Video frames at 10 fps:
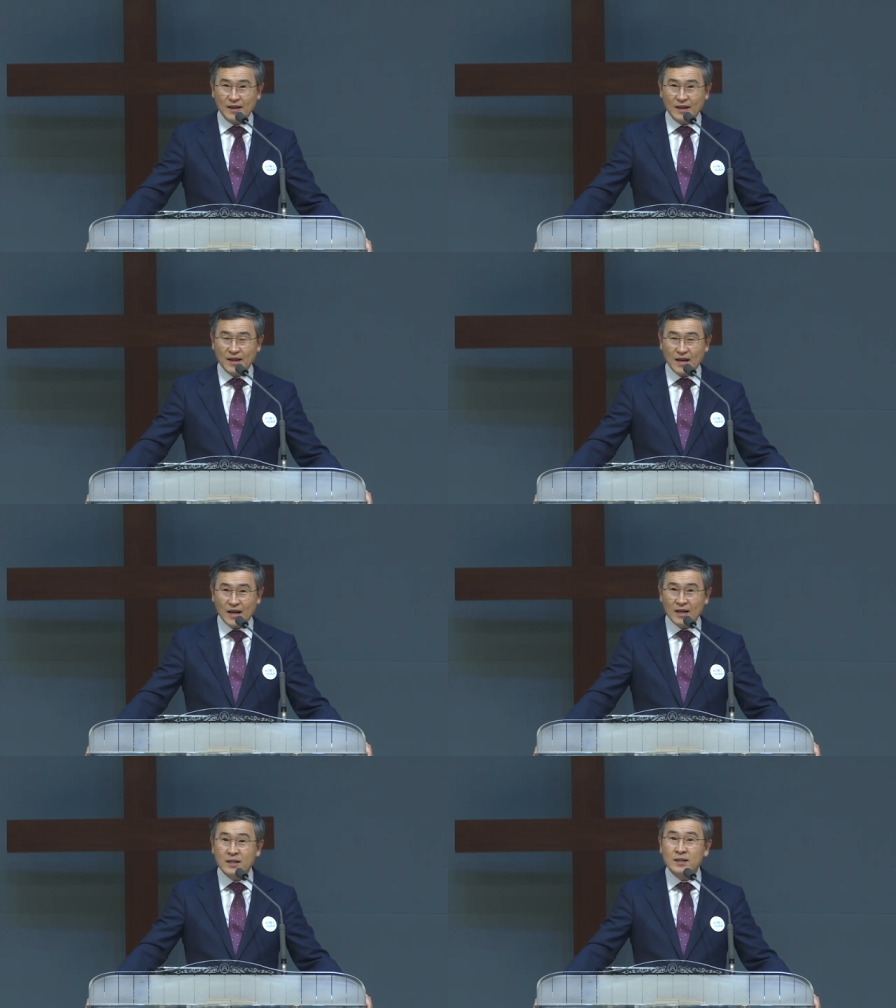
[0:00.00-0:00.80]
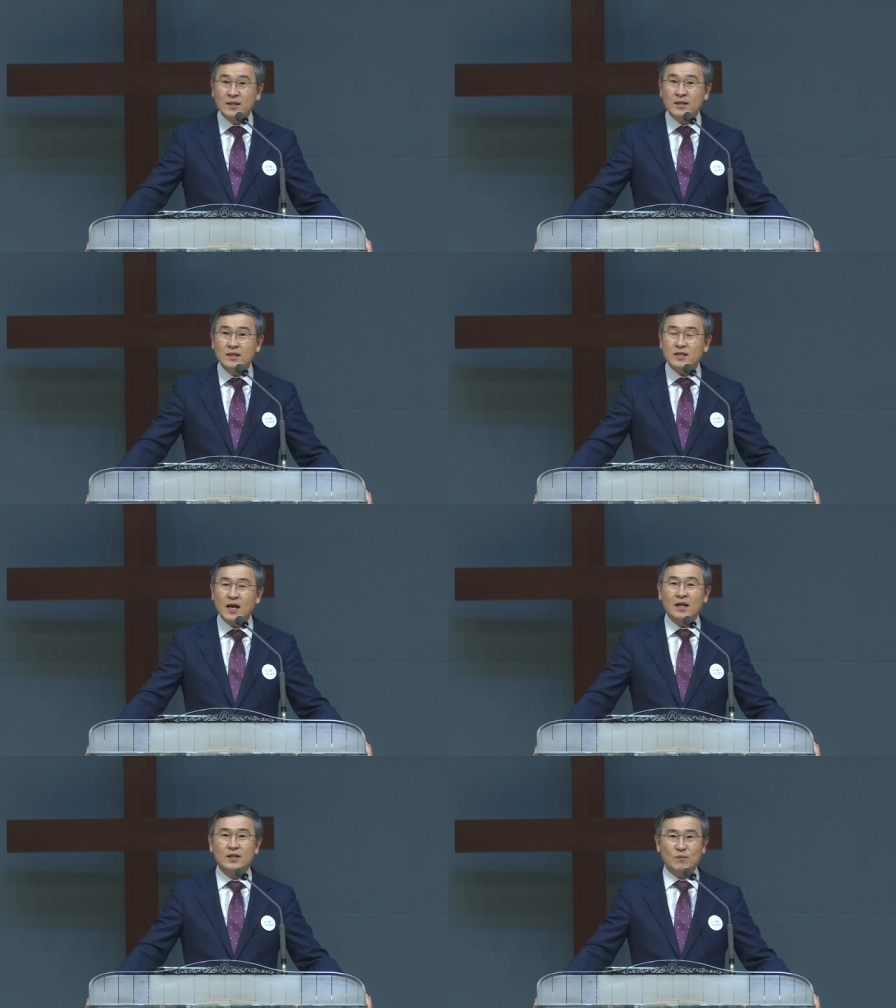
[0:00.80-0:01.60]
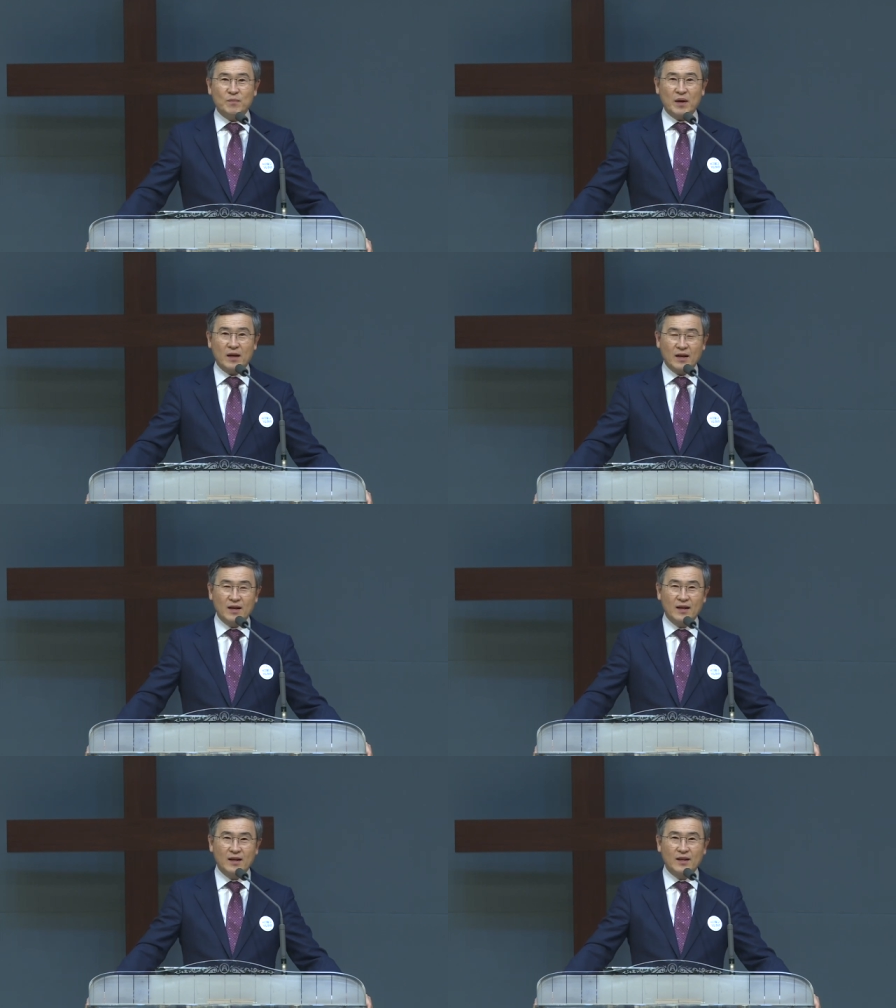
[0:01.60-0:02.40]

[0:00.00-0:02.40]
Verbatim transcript: 항상 기뻐하라.